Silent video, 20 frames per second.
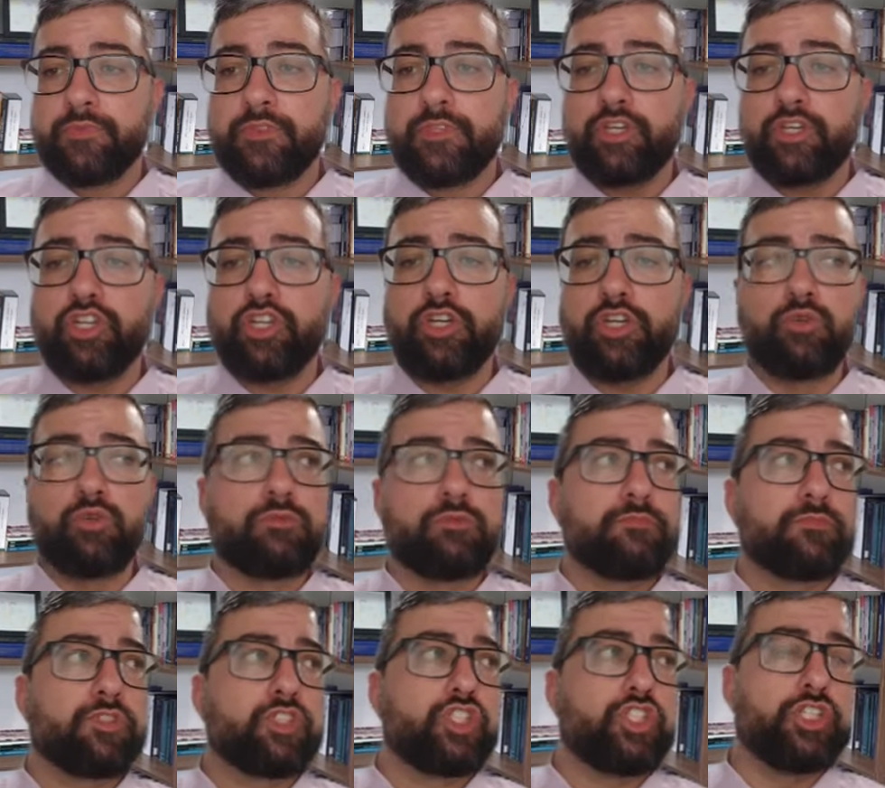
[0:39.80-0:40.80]
Deixa eu,
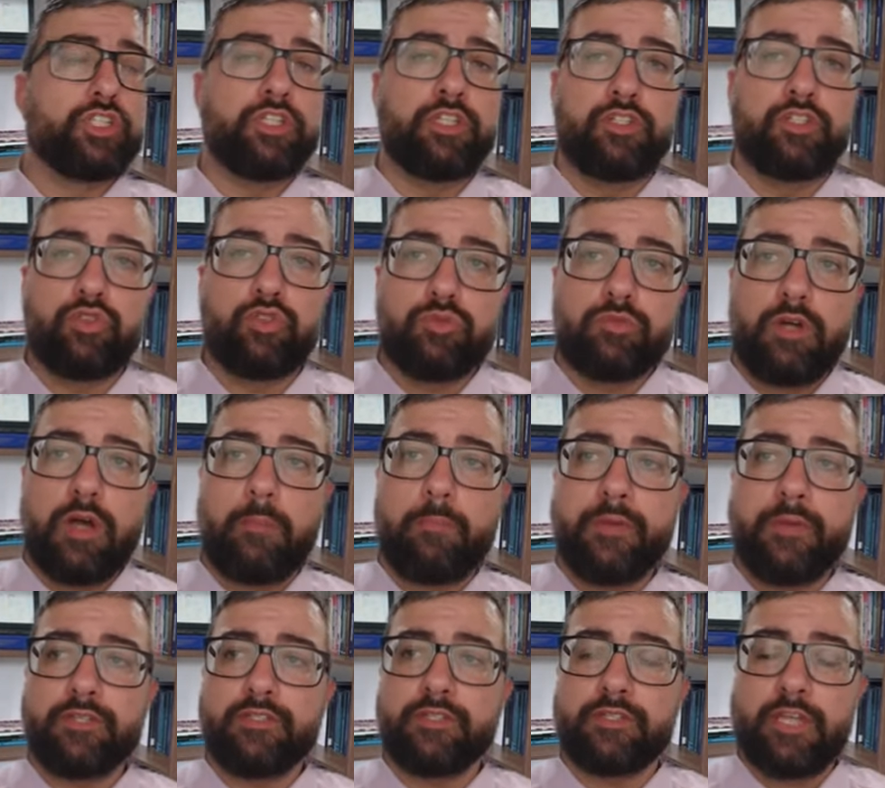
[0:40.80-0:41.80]
de início,
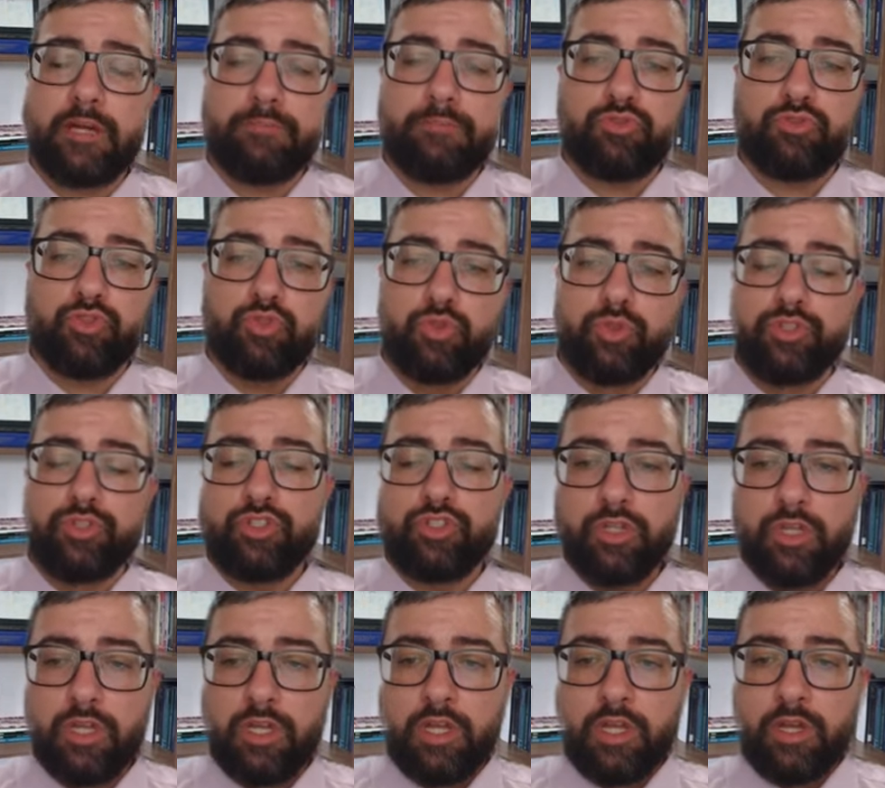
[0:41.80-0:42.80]
apresentar para os senhores
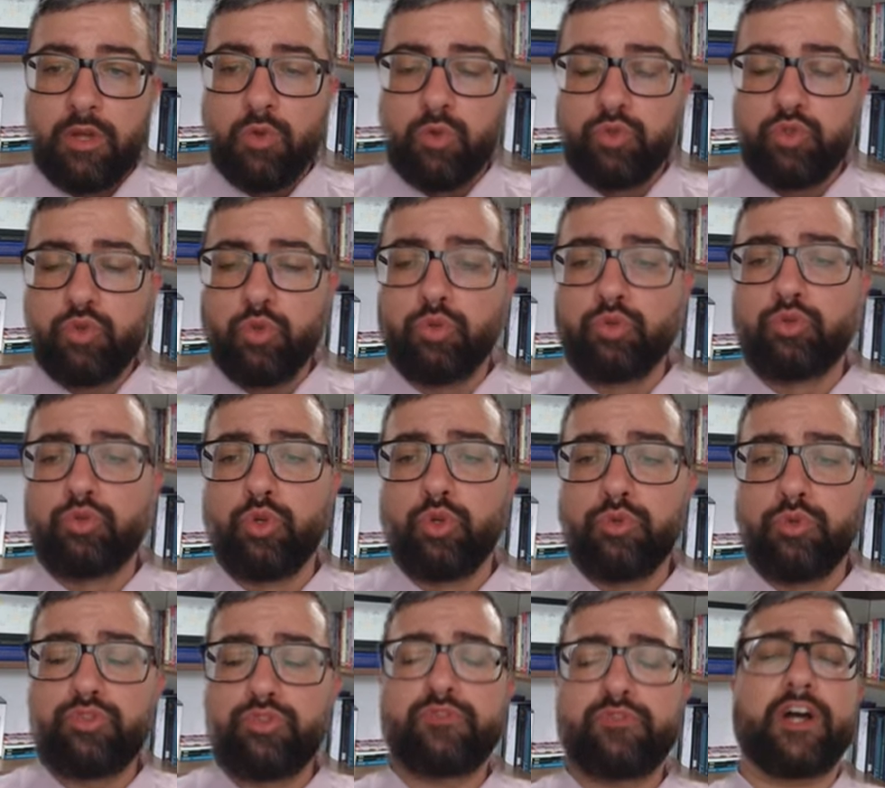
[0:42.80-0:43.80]
os
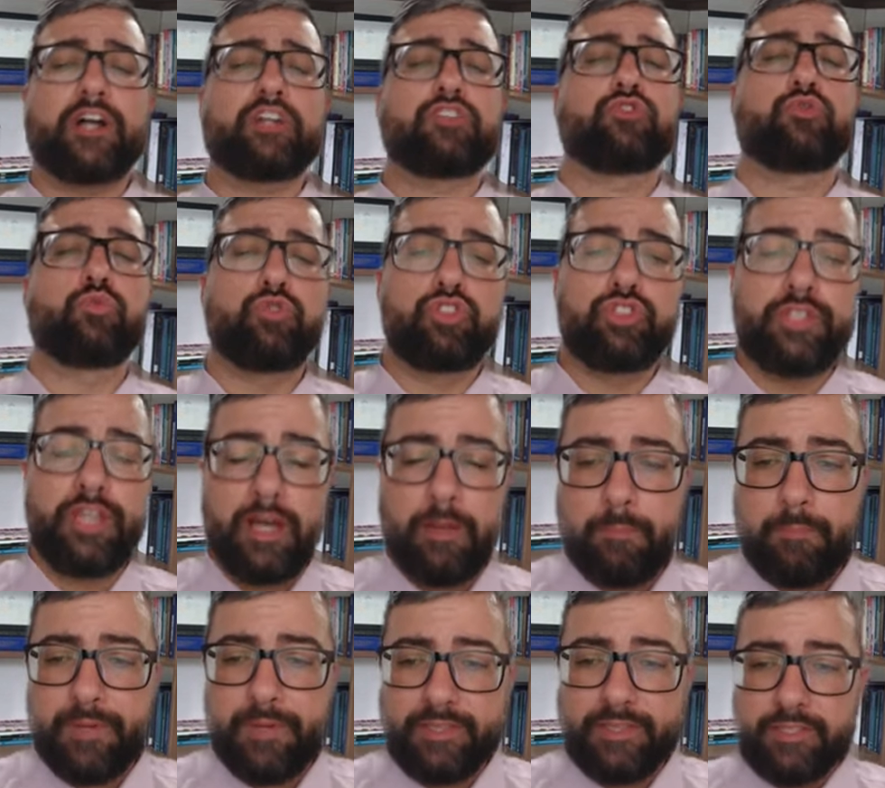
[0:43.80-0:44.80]
contornos fáticos da
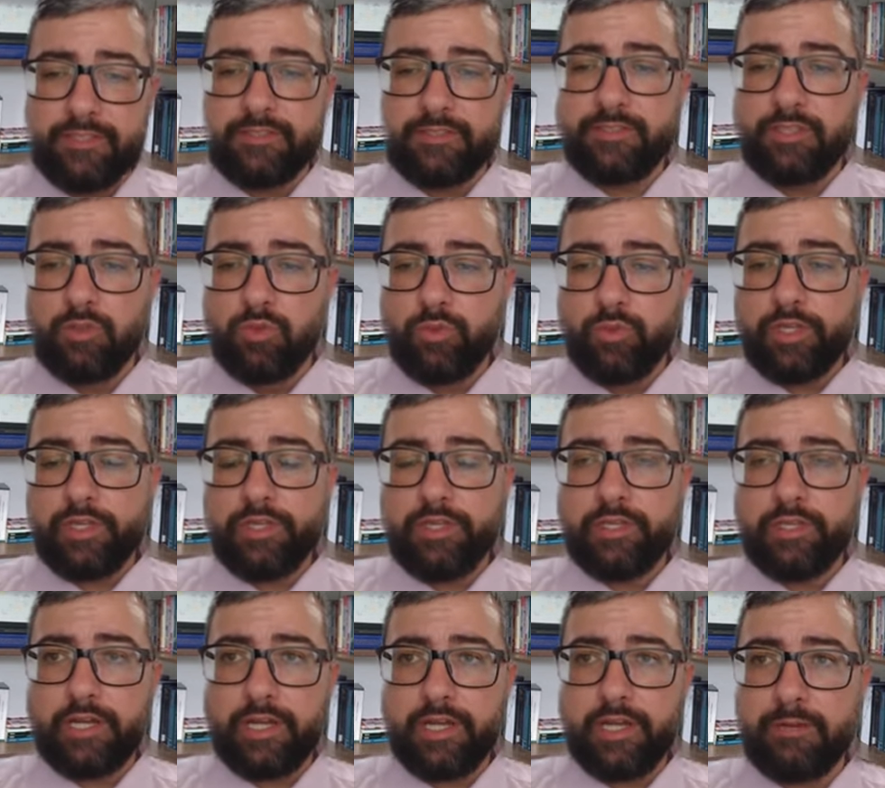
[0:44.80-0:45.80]
pretensão
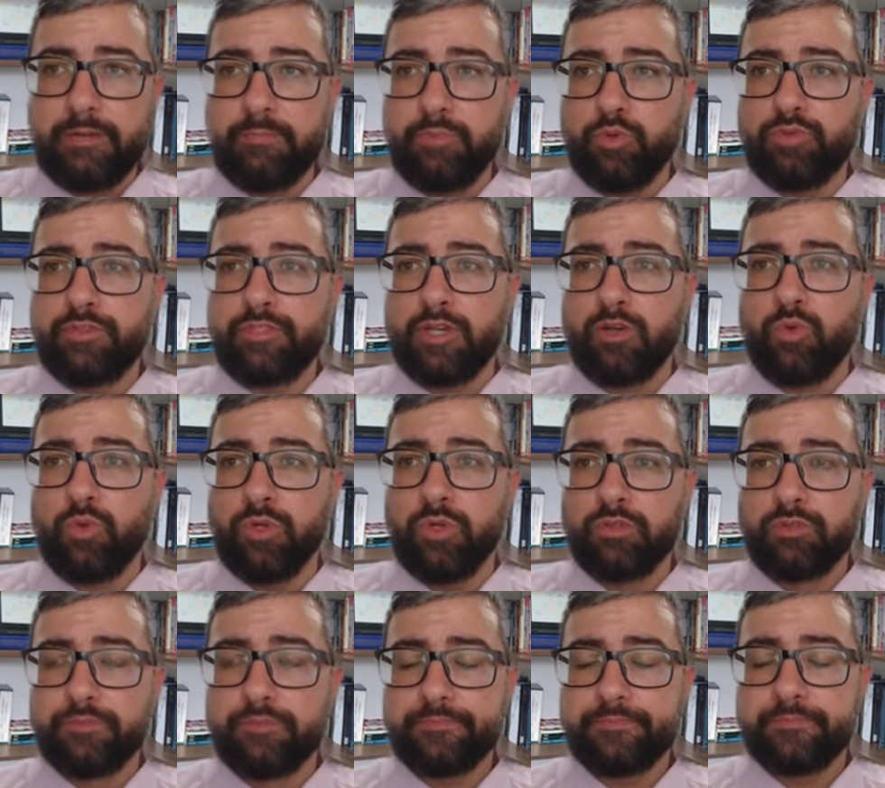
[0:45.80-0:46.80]
que acabou
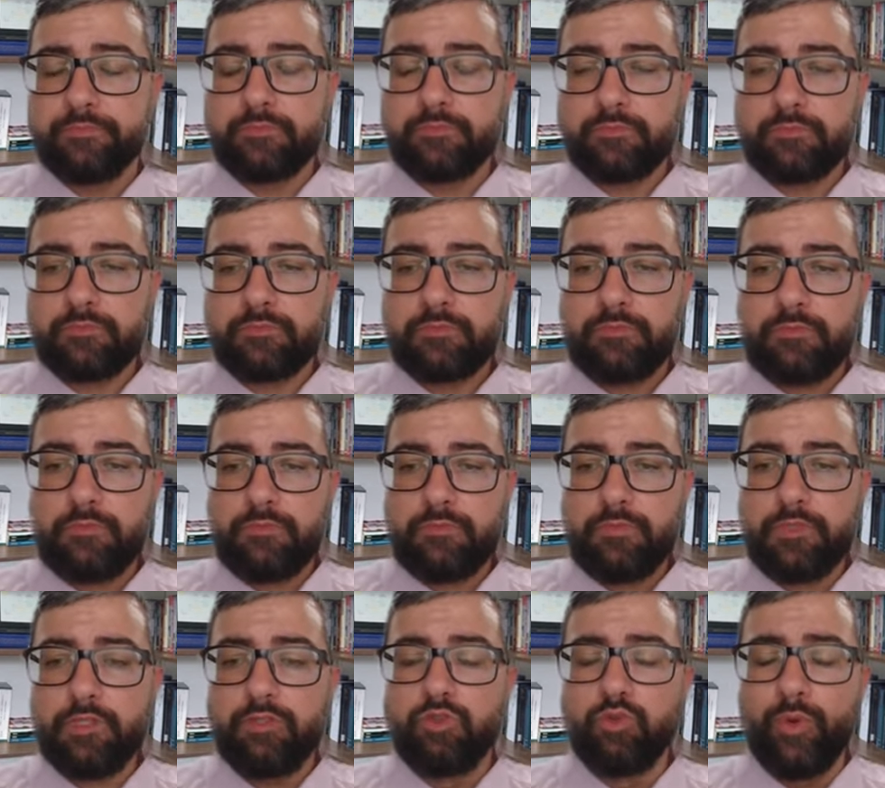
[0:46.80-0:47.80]
desaguando
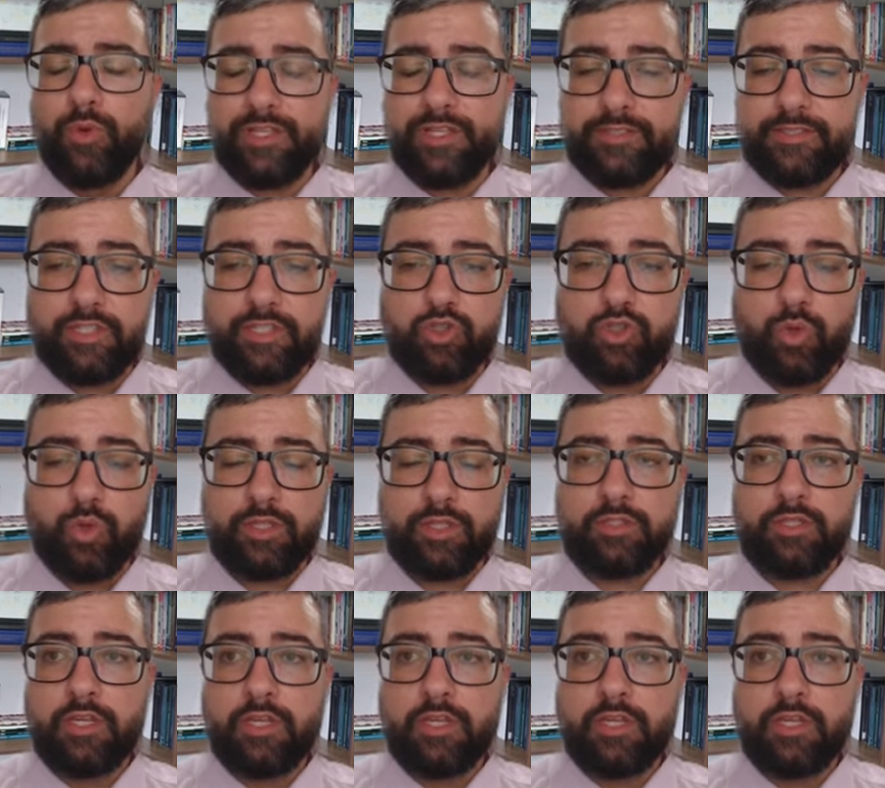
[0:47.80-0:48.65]
no STJ.